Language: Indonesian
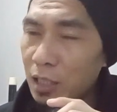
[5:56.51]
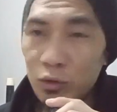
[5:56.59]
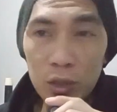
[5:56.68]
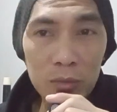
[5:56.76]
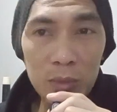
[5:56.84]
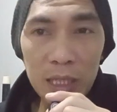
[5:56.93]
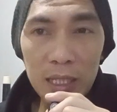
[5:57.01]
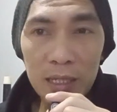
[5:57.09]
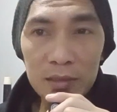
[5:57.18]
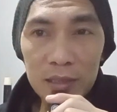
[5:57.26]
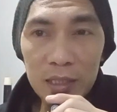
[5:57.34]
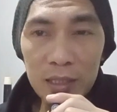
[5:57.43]
kantor
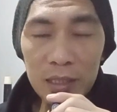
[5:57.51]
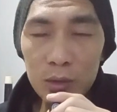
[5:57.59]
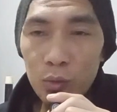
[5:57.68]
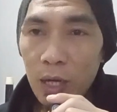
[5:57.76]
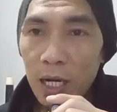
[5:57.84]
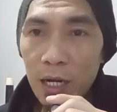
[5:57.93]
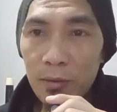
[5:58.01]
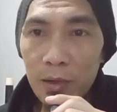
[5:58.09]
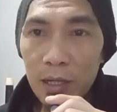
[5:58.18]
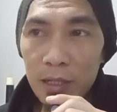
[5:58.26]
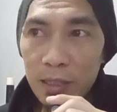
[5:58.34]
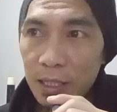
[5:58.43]
imigrasi 2A
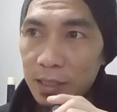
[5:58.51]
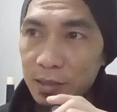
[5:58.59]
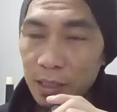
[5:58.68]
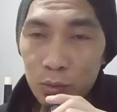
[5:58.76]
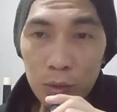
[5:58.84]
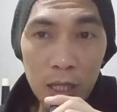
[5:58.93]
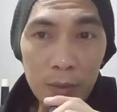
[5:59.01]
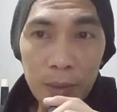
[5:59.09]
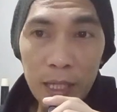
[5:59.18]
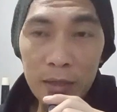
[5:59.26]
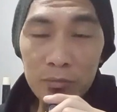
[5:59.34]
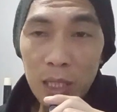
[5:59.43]
eh, kelas 1A
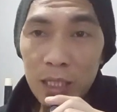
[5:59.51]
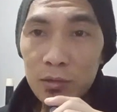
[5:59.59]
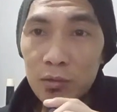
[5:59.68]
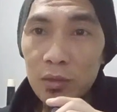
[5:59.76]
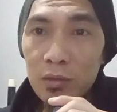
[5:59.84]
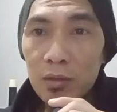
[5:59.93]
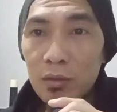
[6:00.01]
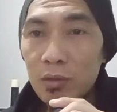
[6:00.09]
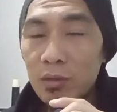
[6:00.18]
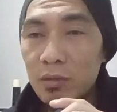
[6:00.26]
Palembang itu